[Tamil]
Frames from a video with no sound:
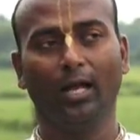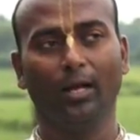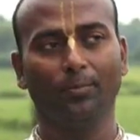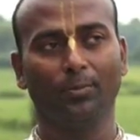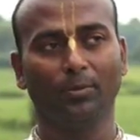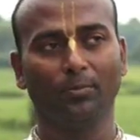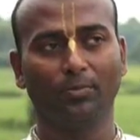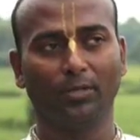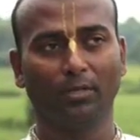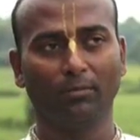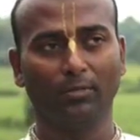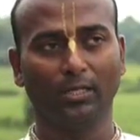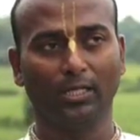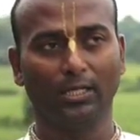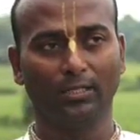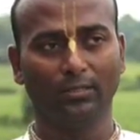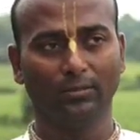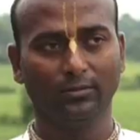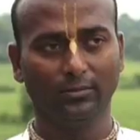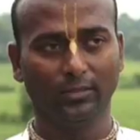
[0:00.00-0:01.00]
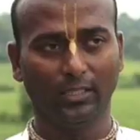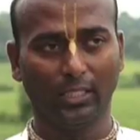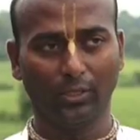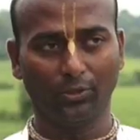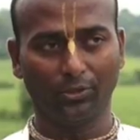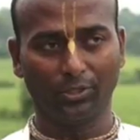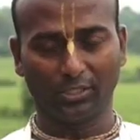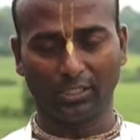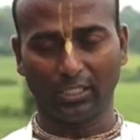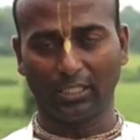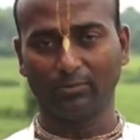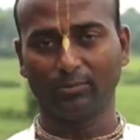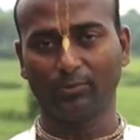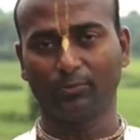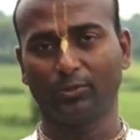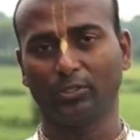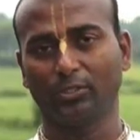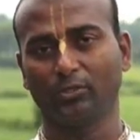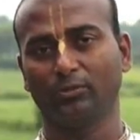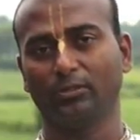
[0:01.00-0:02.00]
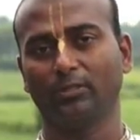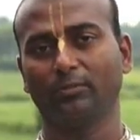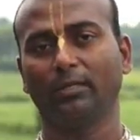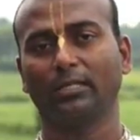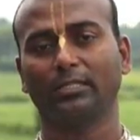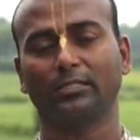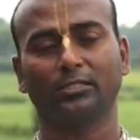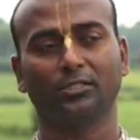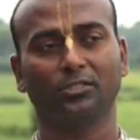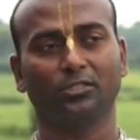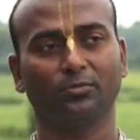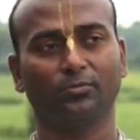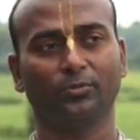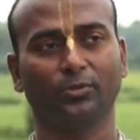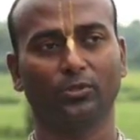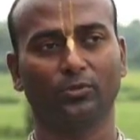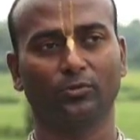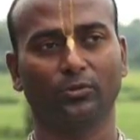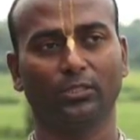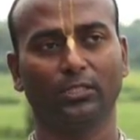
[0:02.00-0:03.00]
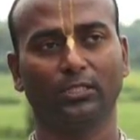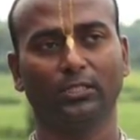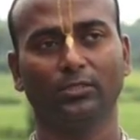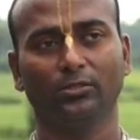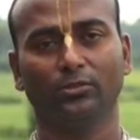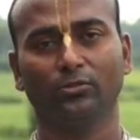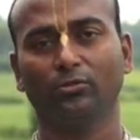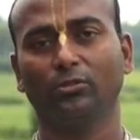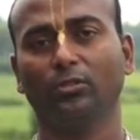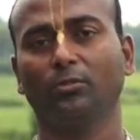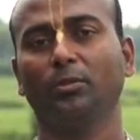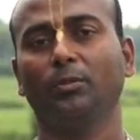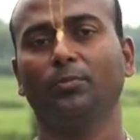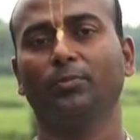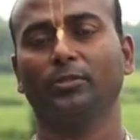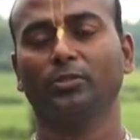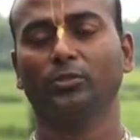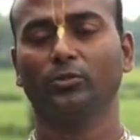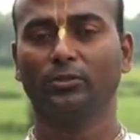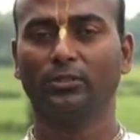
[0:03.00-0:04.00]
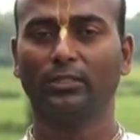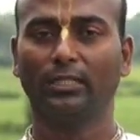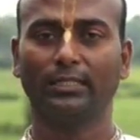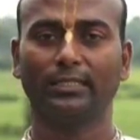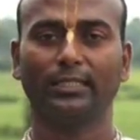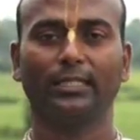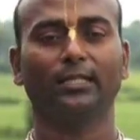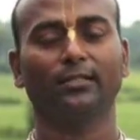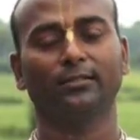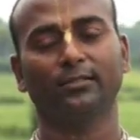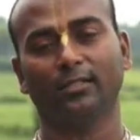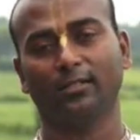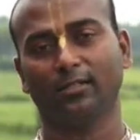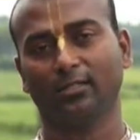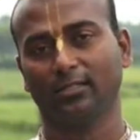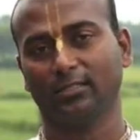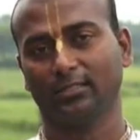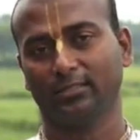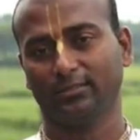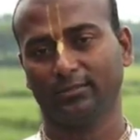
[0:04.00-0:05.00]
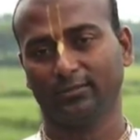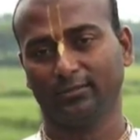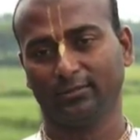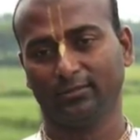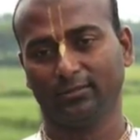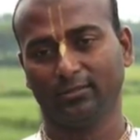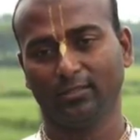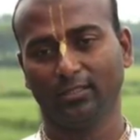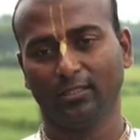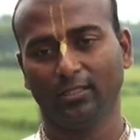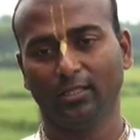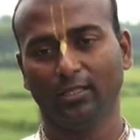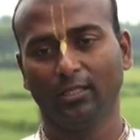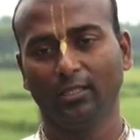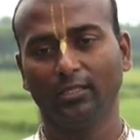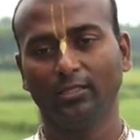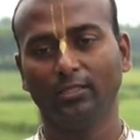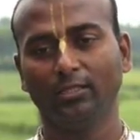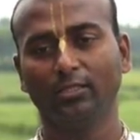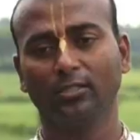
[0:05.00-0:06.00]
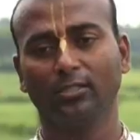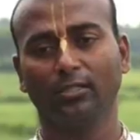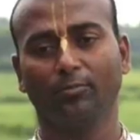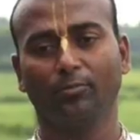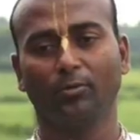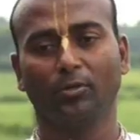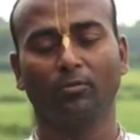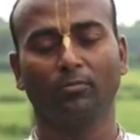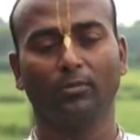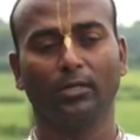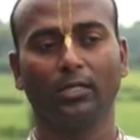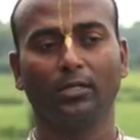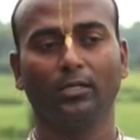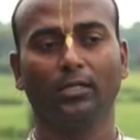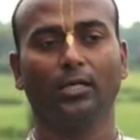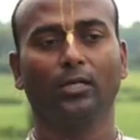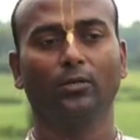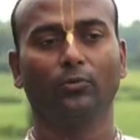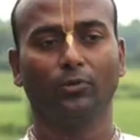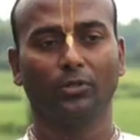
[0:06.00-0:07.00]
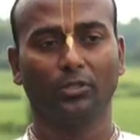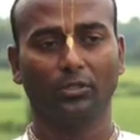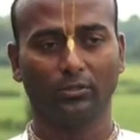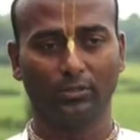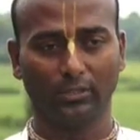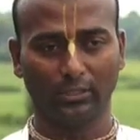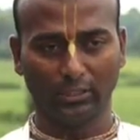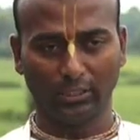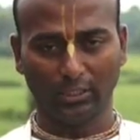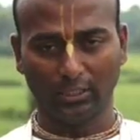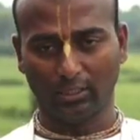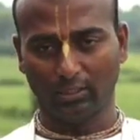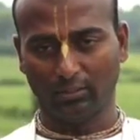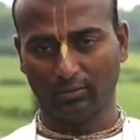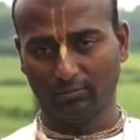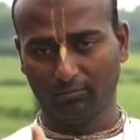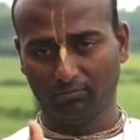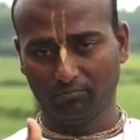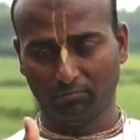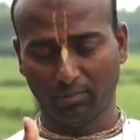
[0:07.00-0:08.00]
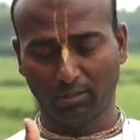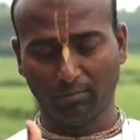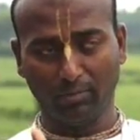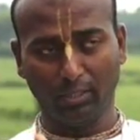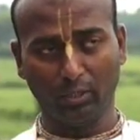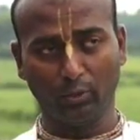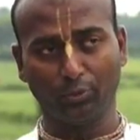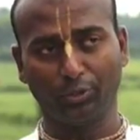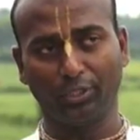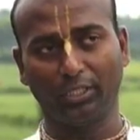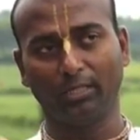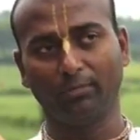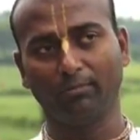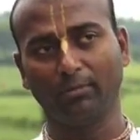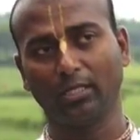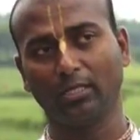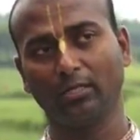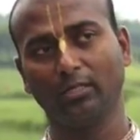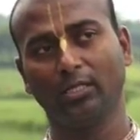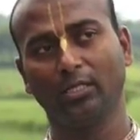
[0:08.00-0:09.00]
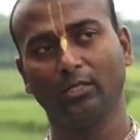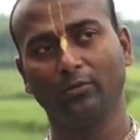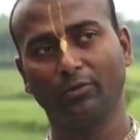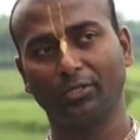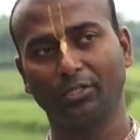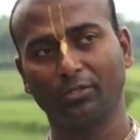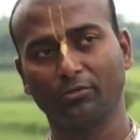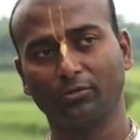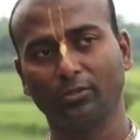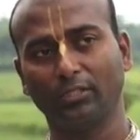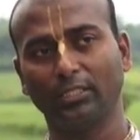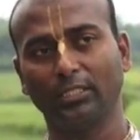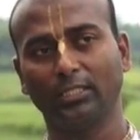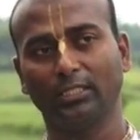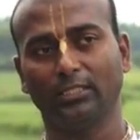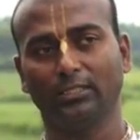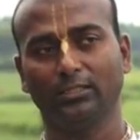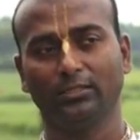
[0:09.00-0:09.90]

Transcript: அப்போ பிரம்மா அவர் கிளம்பி போன உடனே மார்கண்டேஷி போன உடனே சுரபி பசு வந்து அங்கேயே இருந்துடுறாங்க இதுக்கப்புறம் மறுநாள் வர அந்த பிரம்மாவுடைய மறுநாள் வரக்கூடிய